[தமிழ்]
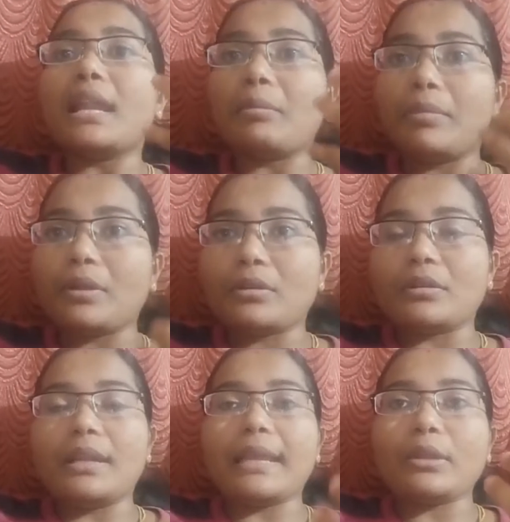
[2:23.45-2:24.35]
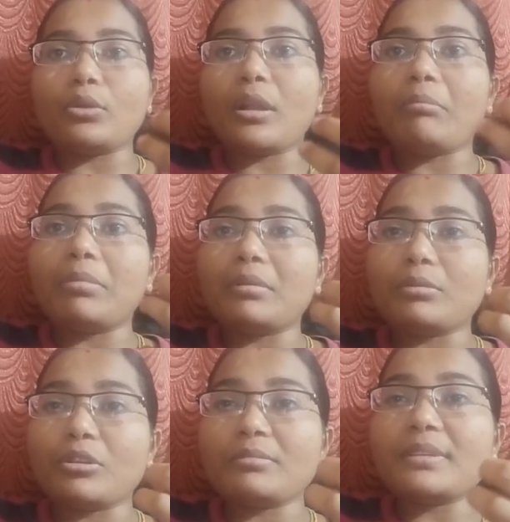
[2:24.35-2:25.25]
நம்மளோ லைக் இன்னும் நம்ம
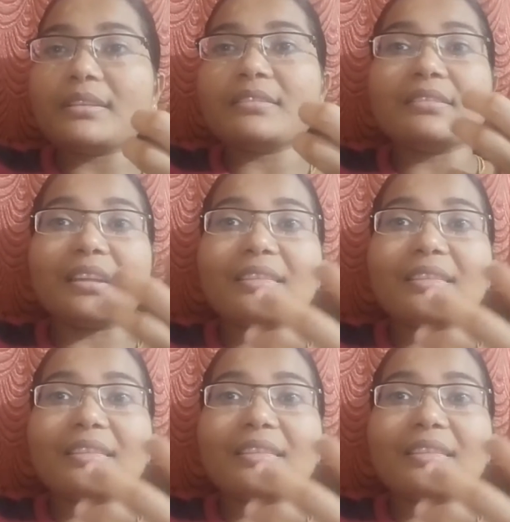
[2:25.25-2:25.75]
உடம்புல இருந்து